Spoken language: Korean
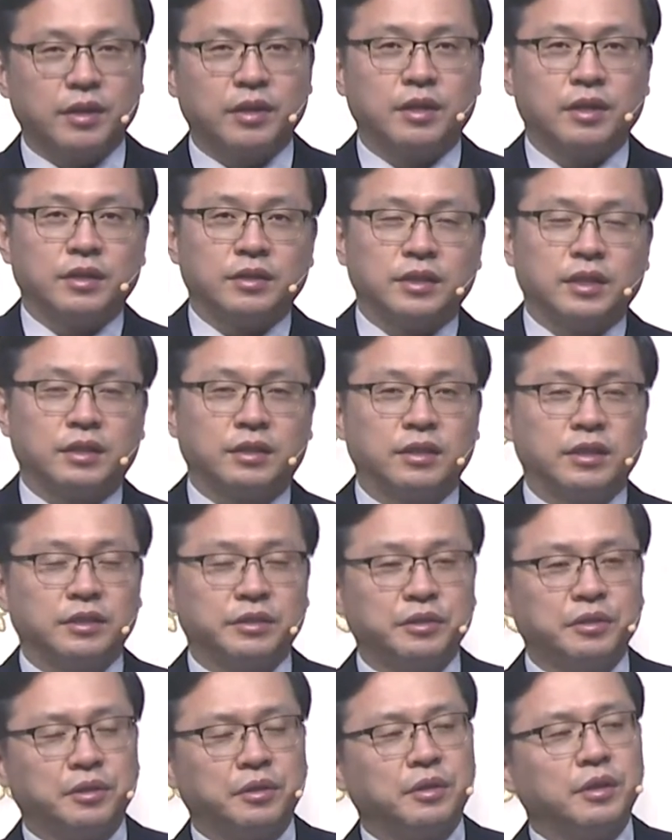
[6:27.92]
자,
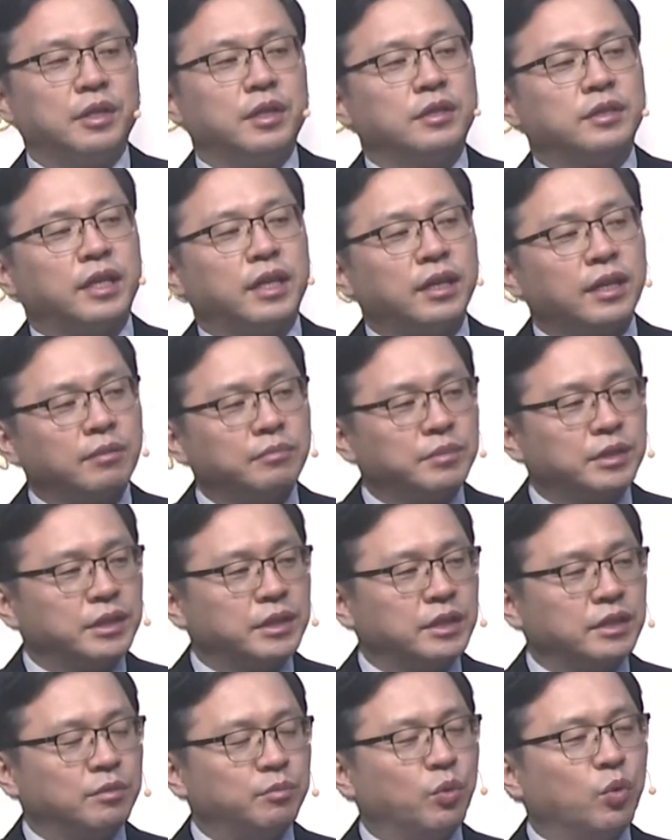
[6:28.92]
그래서
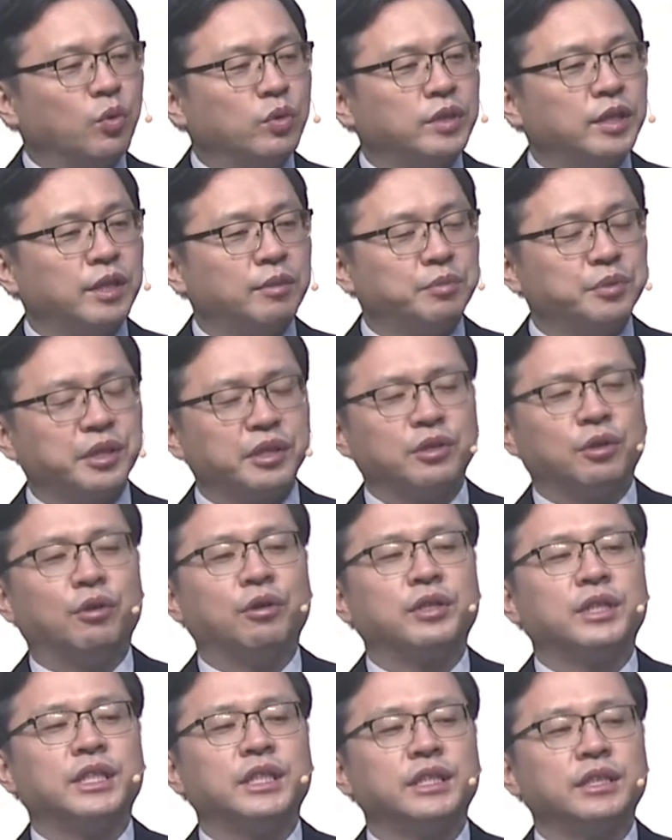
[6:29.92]
사람들은 모세보다
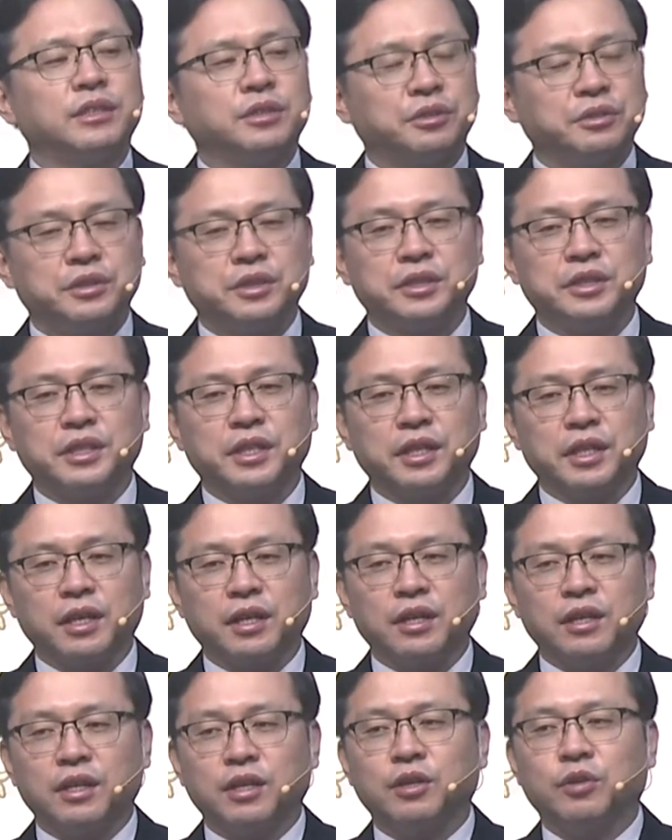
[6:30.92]
더 큰
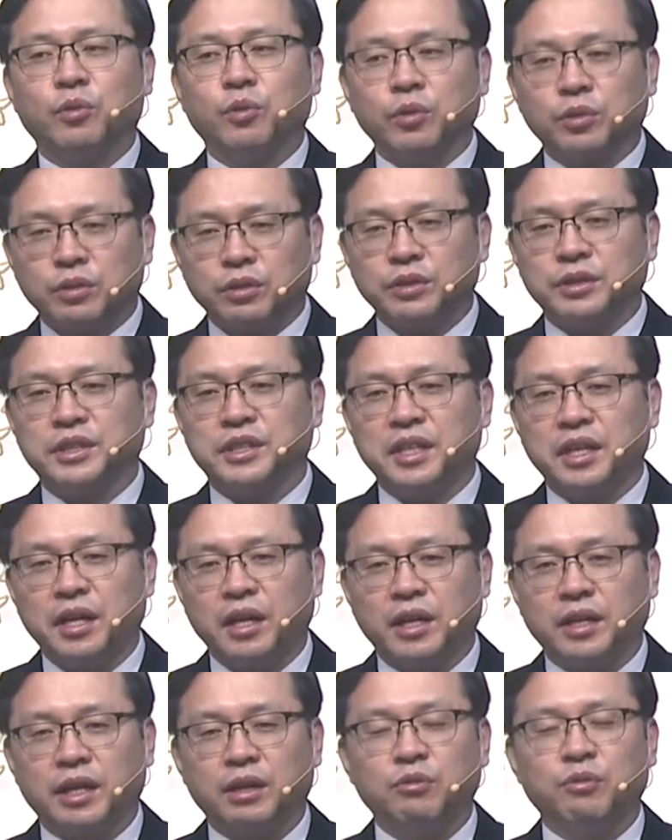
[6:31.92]
선지자가 올
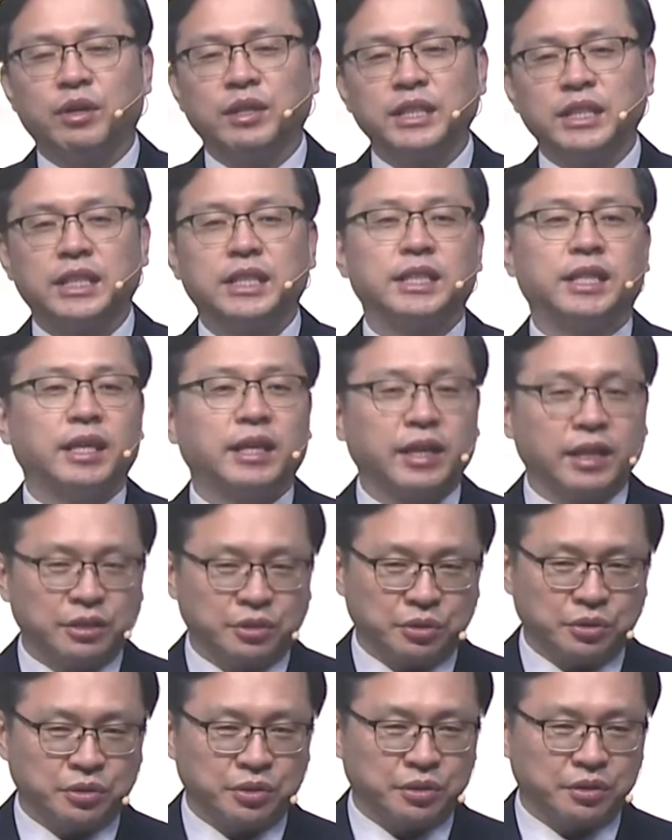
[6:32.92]
것이다 라고 하는 기대가
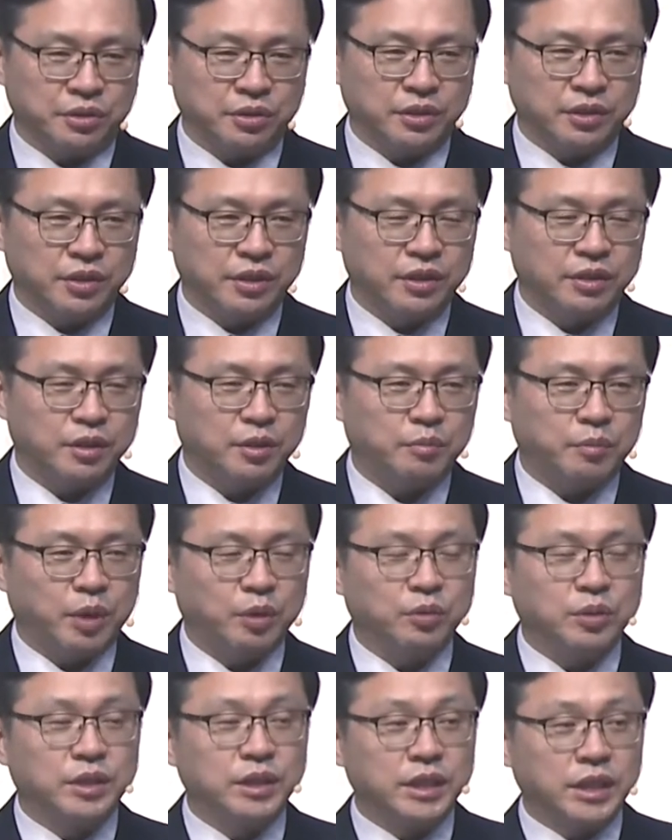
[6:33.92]
있었어요.
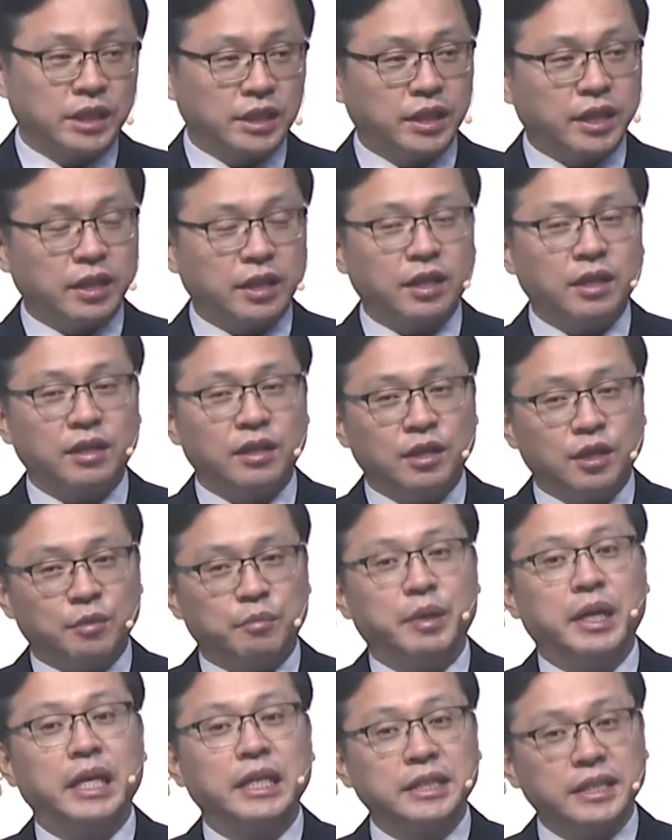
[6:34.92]
바로 그 기대가
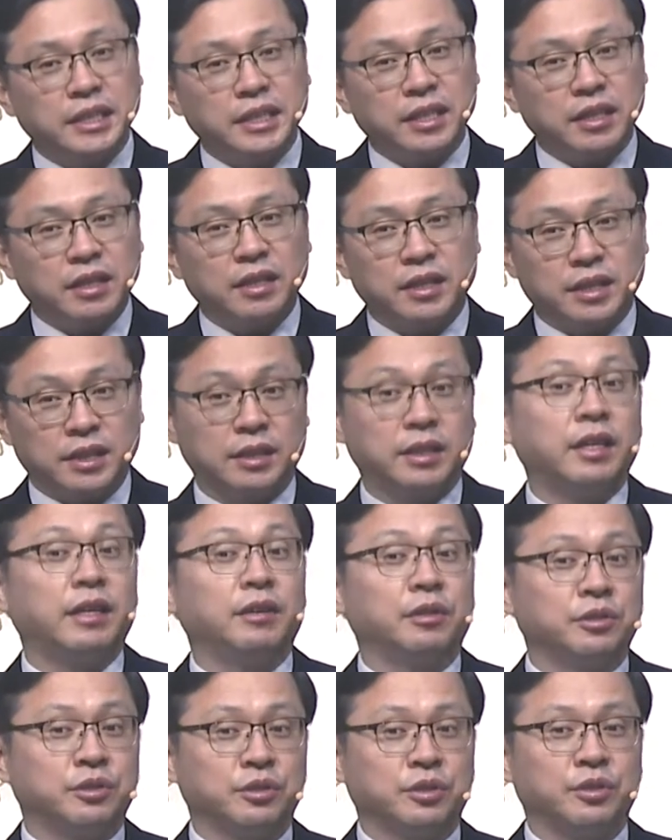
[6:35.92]
메시아
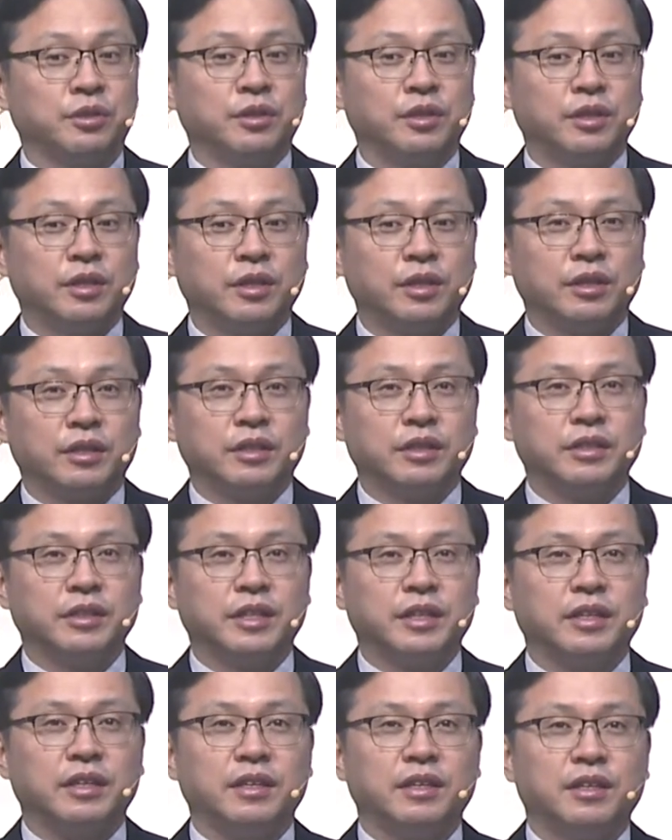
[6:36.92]
기대였죠.
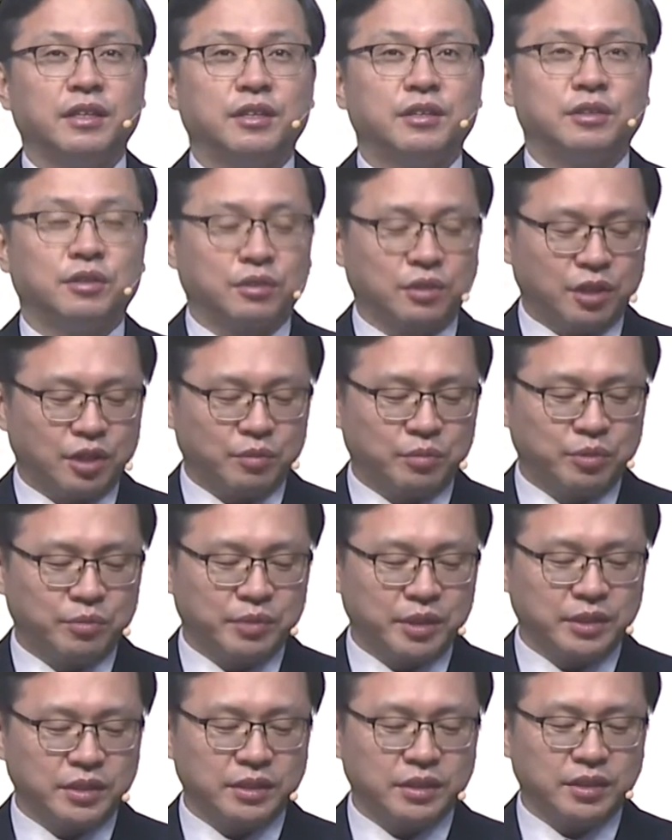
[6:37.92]
그런데 성경에
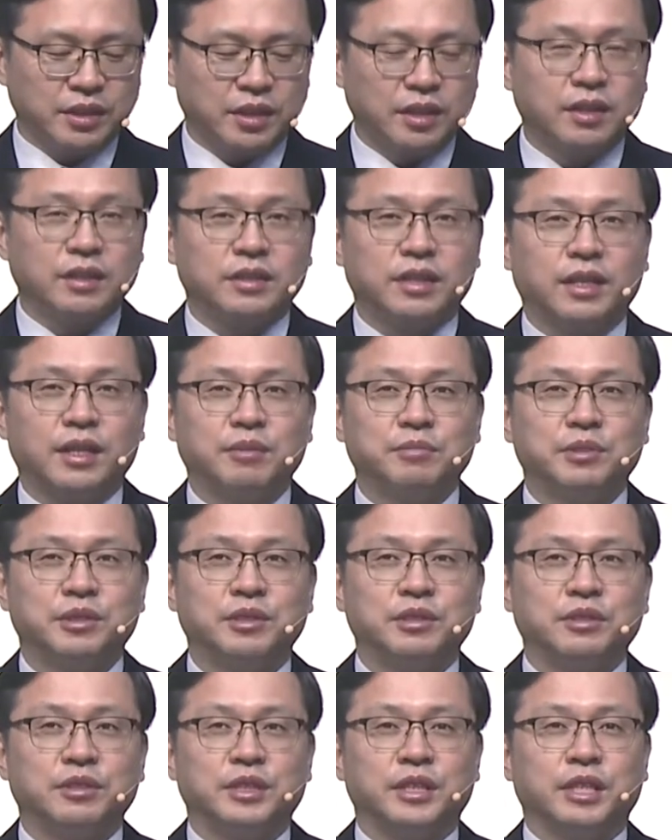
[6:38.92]
보면은
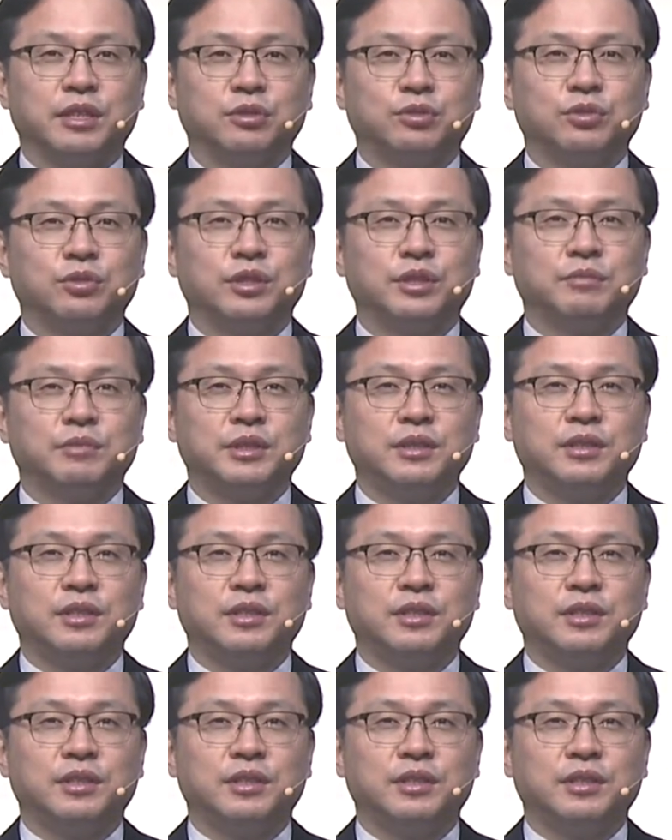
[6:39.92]
사람들은 예수님을